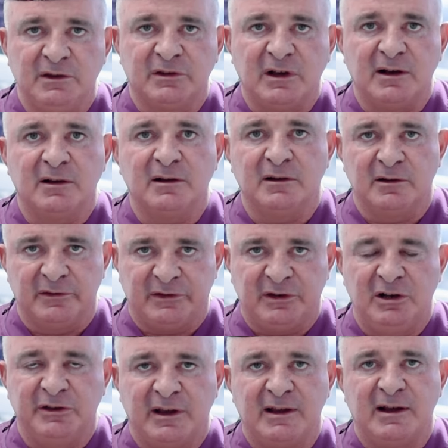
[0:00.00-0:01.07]
Из-за э,
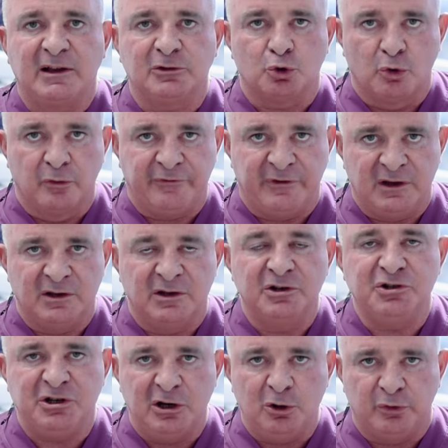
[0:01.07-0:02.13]
сильной атрофии
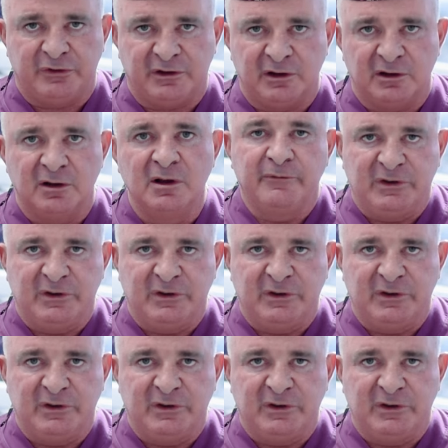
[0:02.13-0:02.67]
челюсти